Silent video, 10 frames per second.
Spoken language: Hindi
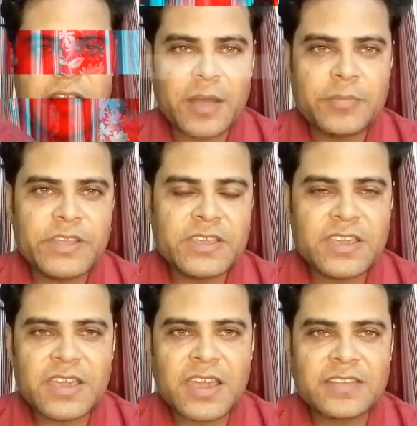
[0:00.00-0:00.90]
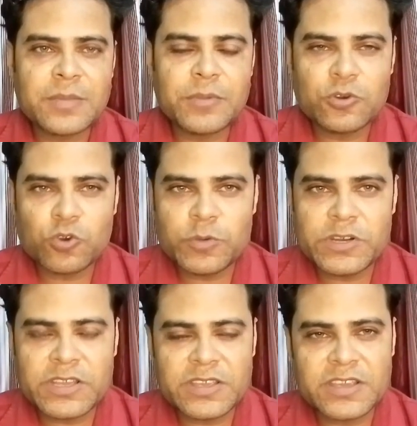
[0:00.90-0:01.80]
अब देखिए ऐसा बिल्कुल भी
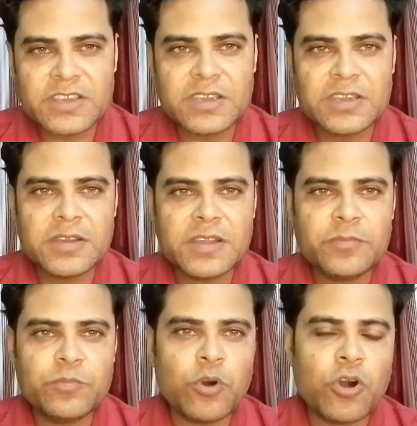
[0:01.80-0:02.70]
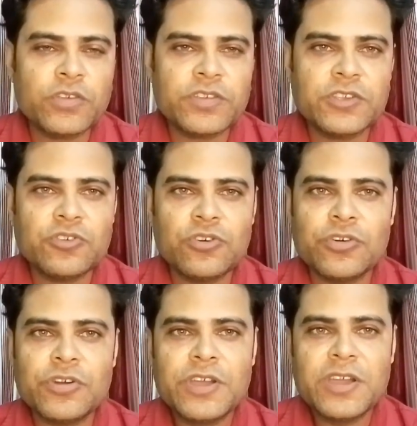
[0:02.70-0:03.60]
नहीं है कि बहुत से जो
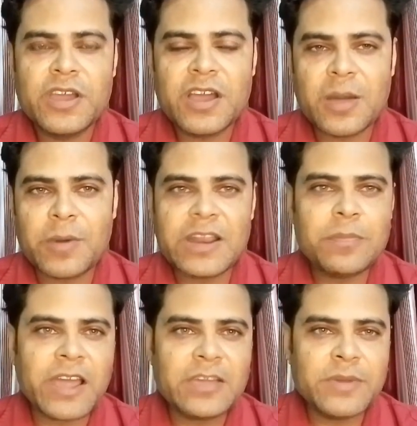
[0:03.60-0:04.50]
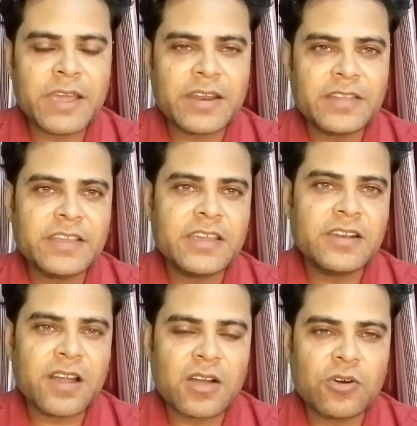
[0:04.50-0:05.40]
हमारे भाई बहन हैं देखिए
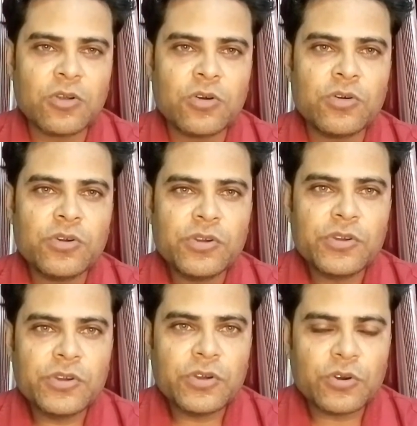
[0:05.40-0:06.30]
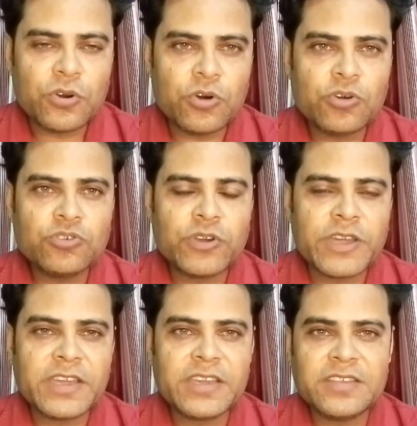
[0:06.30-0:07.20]
लाखों लोग जो
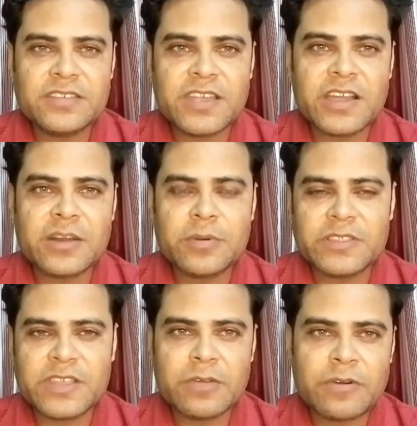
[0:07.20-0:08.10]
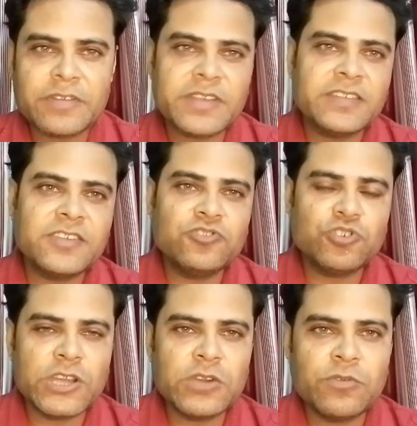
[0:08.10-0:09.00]
हैं इससे अगरबत्ती के व्यवसाय से
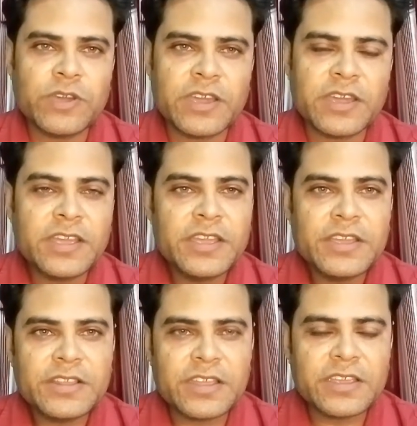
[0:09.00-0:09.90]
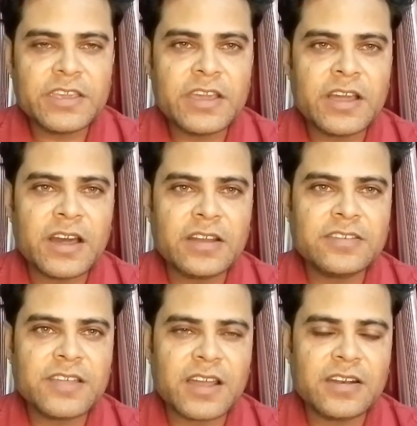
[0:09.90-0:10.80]
जुड़े हुए हैं देखिए हर
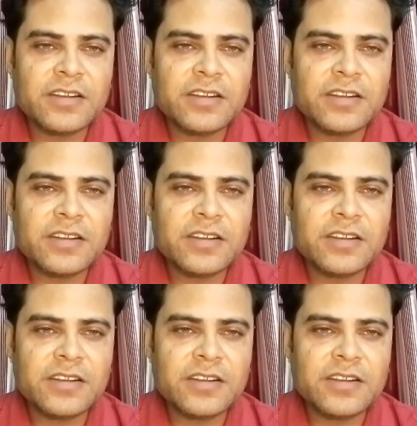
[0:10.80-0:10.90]
साल